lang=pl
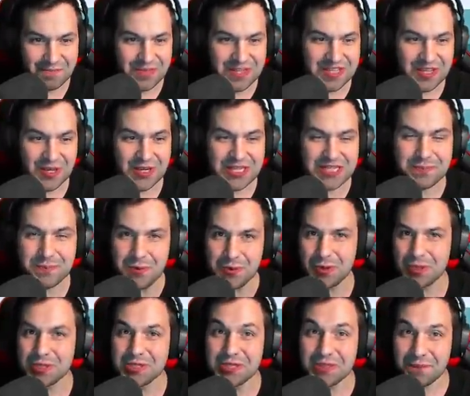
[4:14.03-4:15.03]
I to jest pół
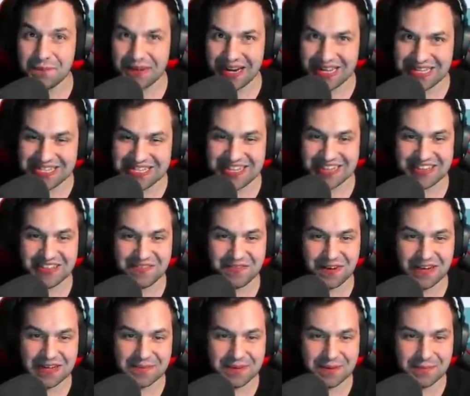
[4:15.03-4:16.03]
godziny pracy na tej
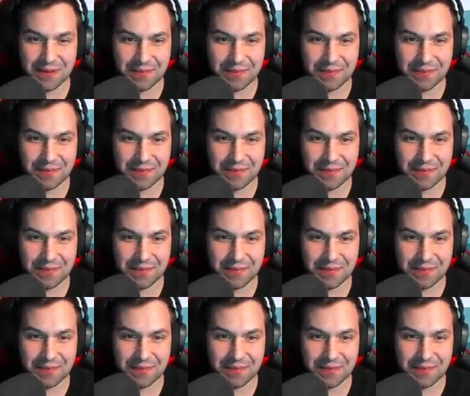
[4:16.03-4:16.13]
farmie.